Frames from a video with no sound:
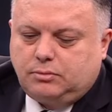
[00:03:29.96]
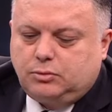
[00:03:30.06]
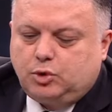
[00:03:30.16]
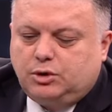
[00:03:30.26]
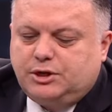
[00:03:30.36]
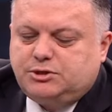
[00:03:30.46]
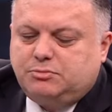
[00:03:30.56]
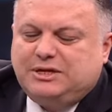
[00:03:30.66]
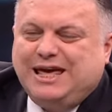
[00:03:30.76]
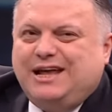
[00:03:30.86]
Tolgacığım
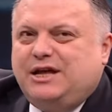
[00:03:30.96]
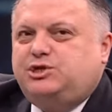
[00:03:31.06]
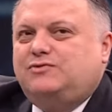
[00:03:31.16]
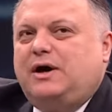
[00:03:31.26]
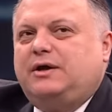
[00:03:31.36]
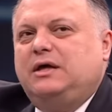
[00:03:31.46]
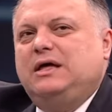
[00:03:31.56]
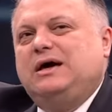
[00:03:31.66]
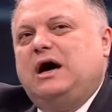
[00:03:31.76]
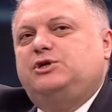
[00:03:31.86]
diğer açı var.
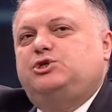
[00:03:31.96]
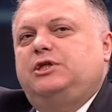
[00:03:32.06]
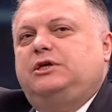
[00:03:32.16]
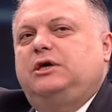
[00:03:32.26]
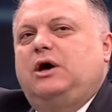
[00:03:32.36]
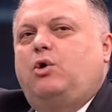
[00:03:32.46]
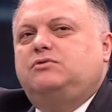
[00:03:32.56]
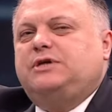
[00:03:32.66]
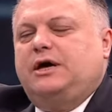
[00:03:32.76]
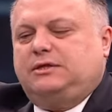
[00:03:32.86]
Karşıdaki
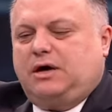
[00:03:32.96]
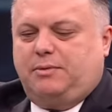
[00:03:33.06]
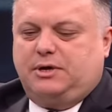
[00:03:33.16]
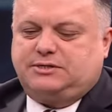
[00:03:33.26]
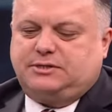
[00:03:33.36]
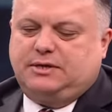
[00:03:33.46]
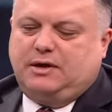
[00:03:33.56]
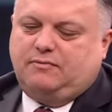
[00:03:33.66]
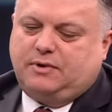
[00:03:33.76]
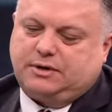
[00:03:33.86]
offside
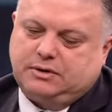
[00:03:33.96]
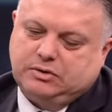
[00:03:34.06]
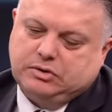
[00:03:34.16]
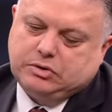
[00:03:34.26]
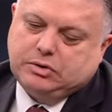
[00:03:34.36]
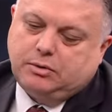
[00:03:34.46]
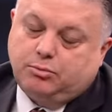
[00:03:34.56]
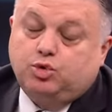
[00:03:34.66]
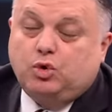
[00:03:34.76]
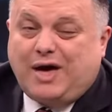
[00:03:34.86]
kamerasından var.
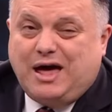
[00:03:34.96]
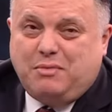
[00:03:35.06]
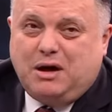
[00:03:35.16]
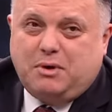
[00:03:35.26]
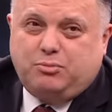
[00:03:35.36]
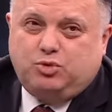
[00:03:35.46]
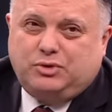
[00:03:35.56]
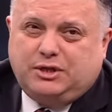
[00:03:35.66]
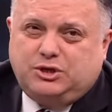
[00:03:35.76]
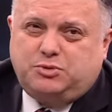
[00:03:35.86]
Bunu verme ama
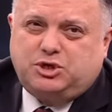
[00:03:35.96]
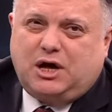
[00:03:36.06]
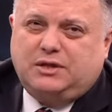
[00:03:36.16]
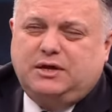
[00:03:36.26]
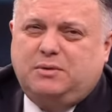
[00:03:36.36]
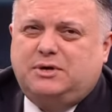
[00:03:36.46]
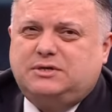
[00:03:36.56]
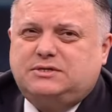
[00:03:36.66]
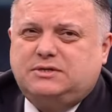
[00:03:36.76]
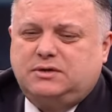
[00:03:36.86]
bundan hiçbir şey anlayamayız.